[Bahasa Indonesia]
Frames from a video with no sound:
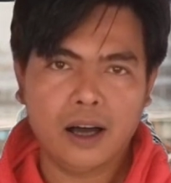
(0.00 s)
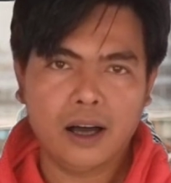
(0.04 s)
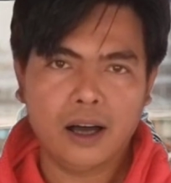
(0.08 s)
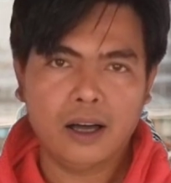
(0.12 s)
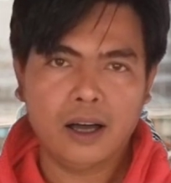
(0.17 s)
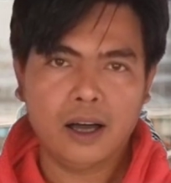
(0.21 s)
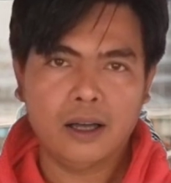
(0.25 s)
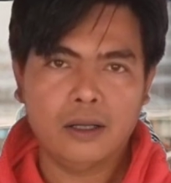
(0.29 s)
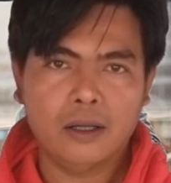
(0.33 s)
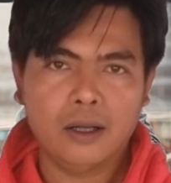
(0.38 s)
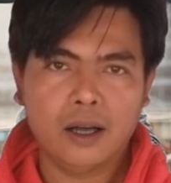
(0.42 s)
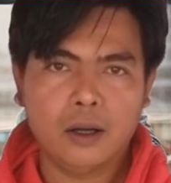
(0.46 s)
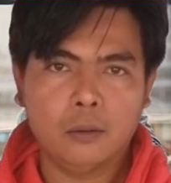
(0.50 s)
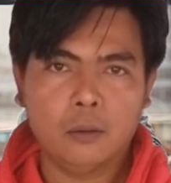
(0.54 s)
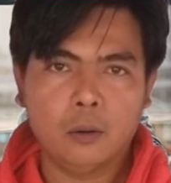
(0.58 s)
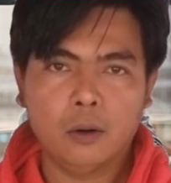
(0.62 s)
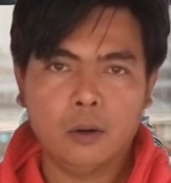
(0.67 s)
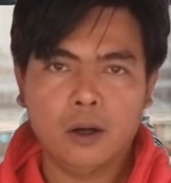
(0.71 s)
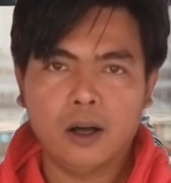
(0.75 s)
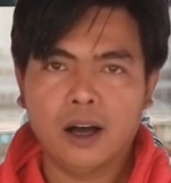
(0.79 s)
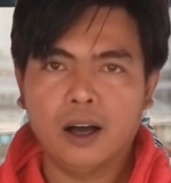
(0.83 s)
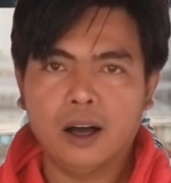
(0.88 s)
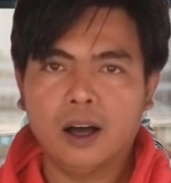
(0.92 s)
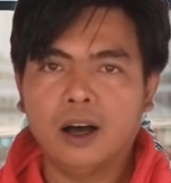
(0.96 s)
adat
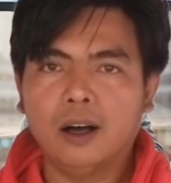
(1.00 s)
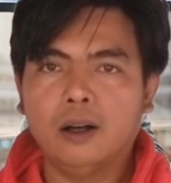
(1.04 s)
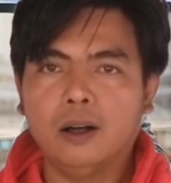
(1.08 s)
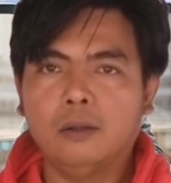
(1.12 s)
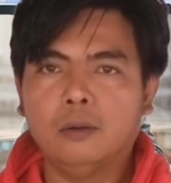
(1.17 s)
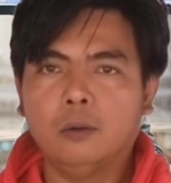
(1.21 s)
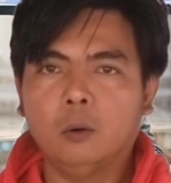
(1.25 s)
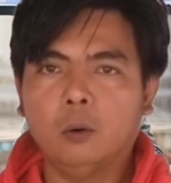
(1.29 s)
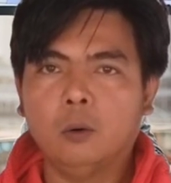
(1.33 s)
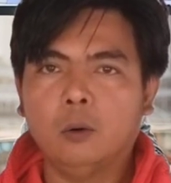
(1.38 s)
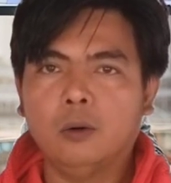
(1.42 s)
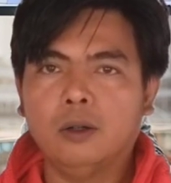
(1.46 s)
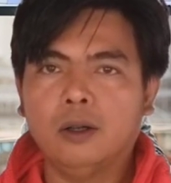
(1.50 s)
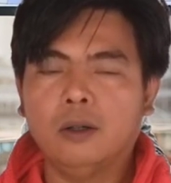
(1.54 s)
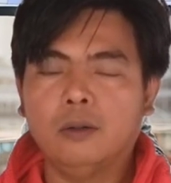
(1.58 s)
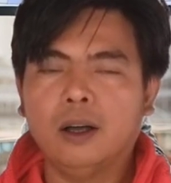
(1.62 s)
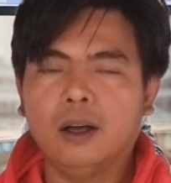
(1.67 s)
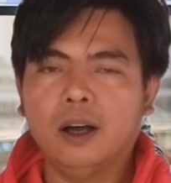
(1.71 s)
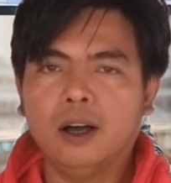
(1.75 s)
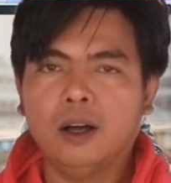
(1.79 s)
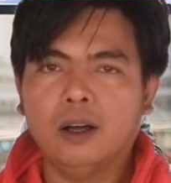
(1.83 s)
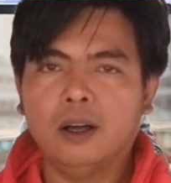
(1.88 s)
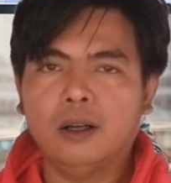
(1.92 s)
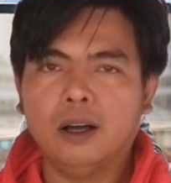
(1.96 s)
dan budaya,
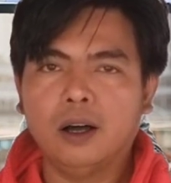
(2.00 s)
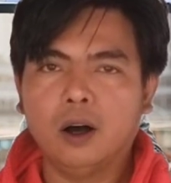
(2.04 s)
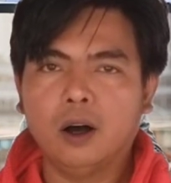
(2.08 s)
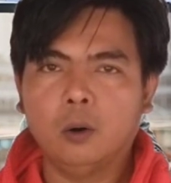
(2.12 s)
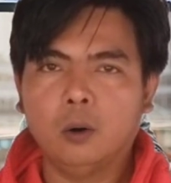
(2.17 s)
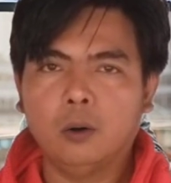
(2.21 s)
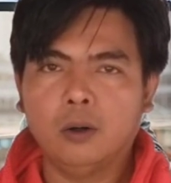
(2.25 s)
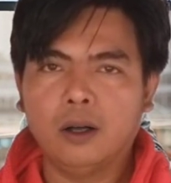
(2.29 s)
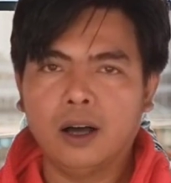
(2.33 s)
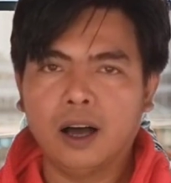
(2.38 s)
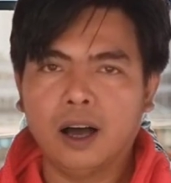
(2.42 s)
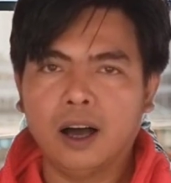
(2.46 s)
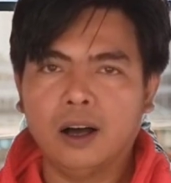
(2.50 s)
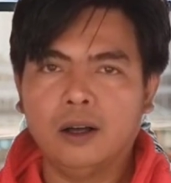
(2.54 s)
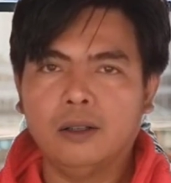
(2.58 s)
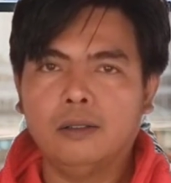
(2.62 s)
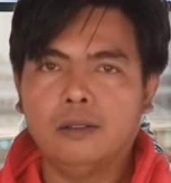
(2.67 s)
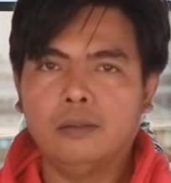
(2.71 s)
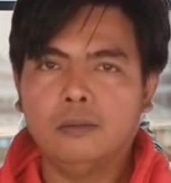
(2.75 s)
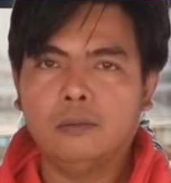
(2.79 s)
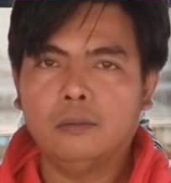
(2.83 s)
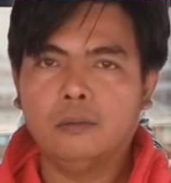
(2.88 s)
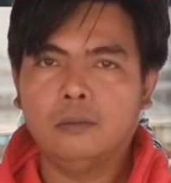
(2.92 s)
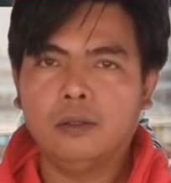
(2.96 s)
wisata hingga
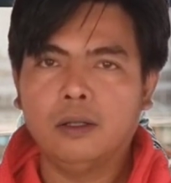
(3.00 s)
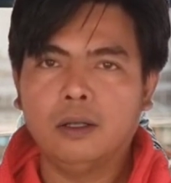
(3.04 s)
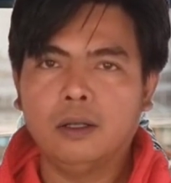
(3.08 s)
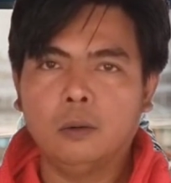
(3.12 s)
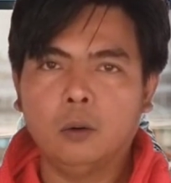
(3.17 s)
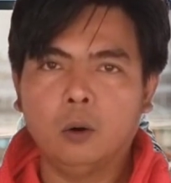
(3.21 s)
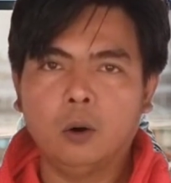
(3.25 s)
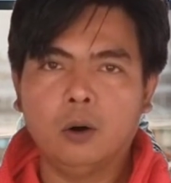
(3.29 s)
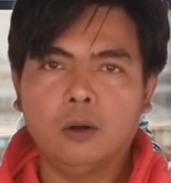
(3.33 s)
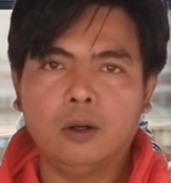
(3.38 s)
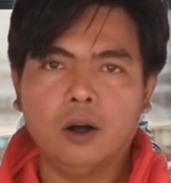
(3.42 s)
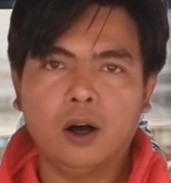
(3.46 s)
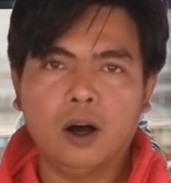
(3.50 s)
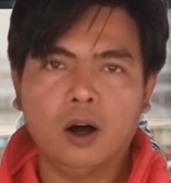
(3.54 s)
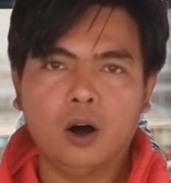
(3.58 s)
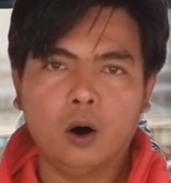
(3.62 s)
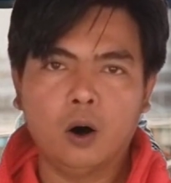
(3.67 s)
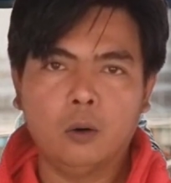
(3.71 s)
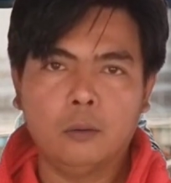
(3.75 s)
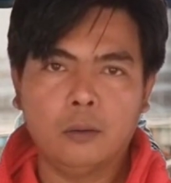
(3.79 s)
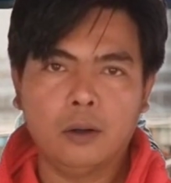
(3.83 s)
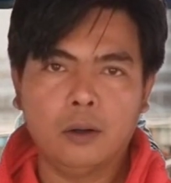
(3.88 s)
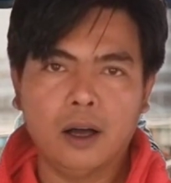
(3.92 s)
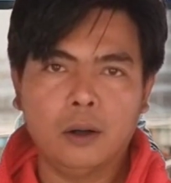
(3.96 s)
kuliner, semua
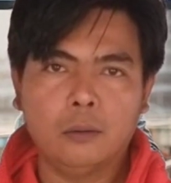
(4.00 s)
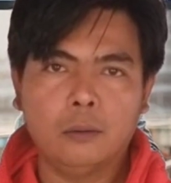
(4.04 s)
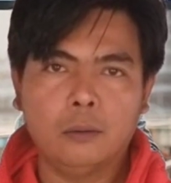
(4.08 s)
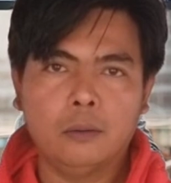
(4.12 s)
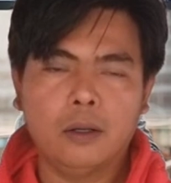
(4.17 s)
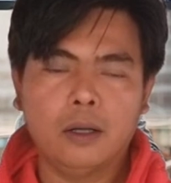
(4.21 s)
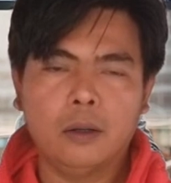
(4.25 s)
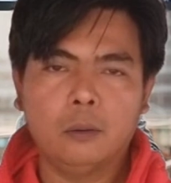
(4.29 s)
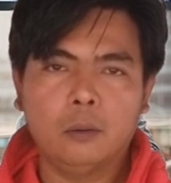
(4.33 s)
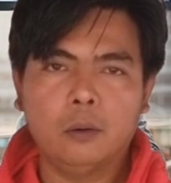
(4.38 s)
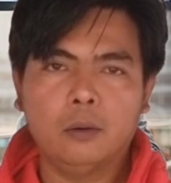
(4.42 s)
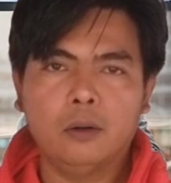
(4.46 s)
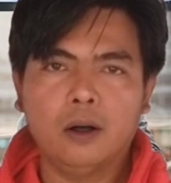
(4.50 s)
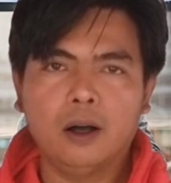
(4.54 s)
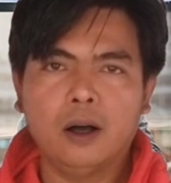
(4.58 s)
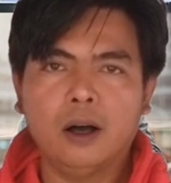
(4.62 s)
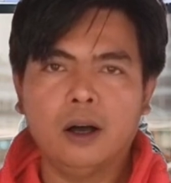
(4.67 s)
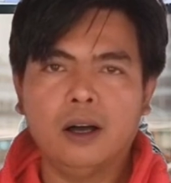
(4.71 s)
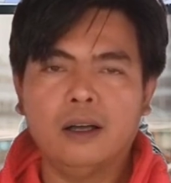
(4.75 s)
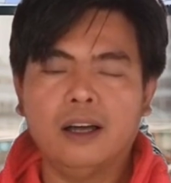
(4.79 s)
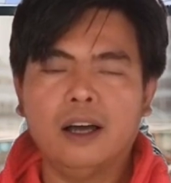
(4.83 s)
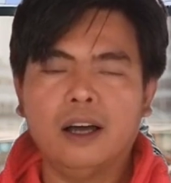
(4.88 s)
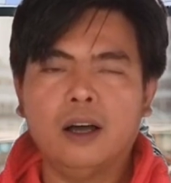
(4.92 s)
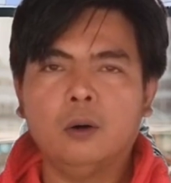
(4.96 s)
terangkum dalam di
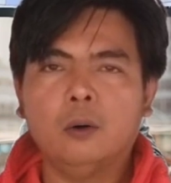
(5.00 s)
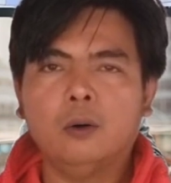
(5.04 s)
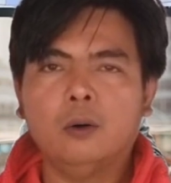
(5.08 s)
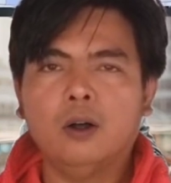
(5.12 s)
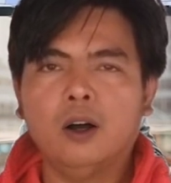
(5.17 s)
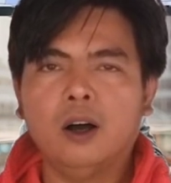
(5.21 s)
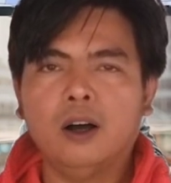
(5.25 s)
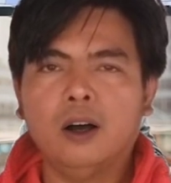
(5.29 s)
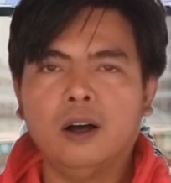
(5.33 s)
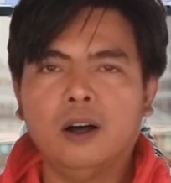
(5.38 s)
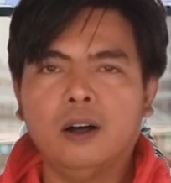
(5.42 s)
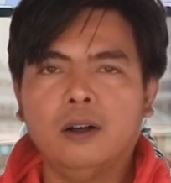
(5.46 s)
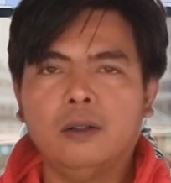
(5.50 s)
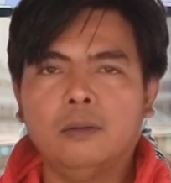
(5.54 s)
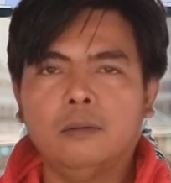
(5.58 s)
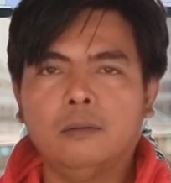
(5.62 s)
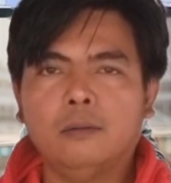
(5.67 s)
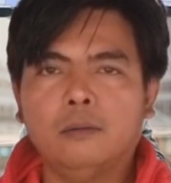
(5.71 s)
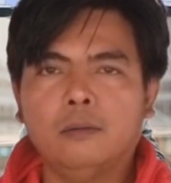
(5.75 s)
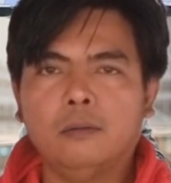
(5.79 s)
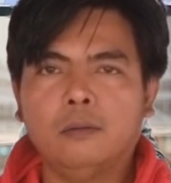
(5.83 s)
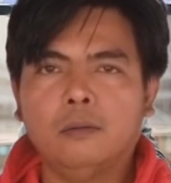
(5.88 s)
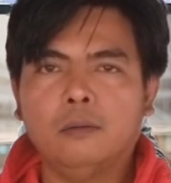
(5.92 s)
seputar Kita News Channel.